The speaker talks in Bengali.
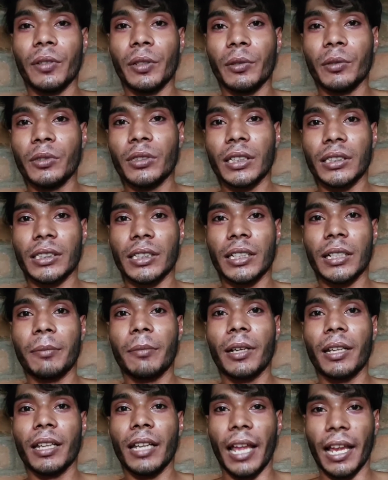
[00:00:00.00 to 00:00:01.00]
ভিউজ আসে না
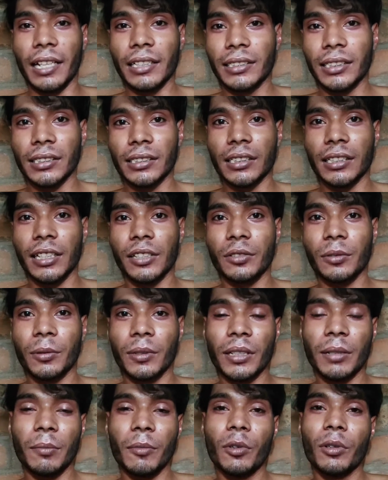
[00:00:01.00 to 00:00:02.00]
বা লাইকস আসে না
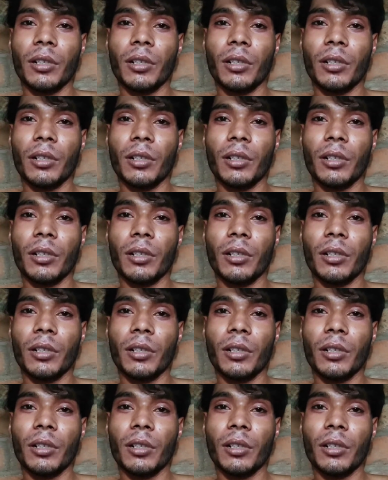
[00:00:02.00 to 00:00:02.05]
তোমাদের